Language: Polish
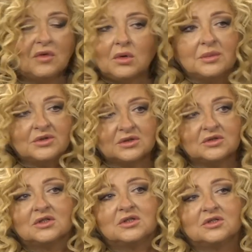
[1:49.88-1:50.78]
jest w ogóle
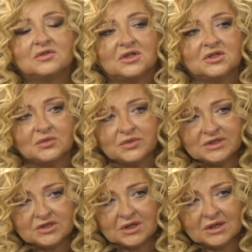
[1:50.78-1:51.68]
przenoszenie się w czasie i
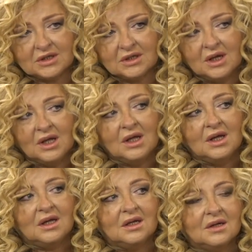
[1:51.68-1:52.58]
przestrzeni
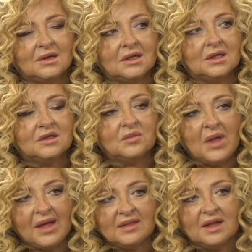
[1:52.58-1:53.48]
e, i
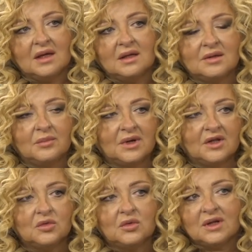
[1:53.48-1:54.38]
zmiana
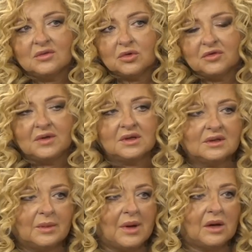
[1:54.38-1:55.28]
temperatury,
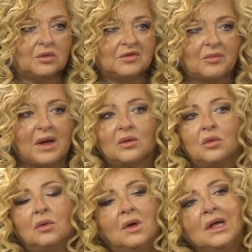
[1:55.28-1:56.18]
atmosfery, zapachu,
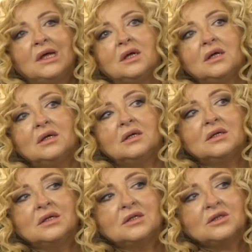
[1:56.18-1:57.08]
smaku. E,
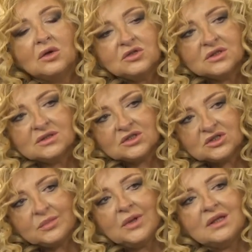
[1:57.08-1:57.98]
to cię
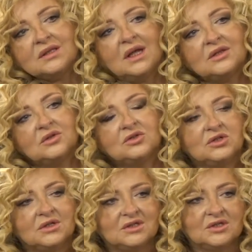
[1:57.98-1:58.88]
zaszczepia na to,
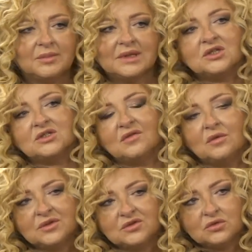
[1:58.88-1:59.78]
że jesteś empatyczna
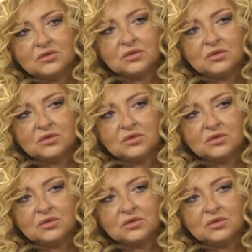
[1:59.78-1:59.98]
wobec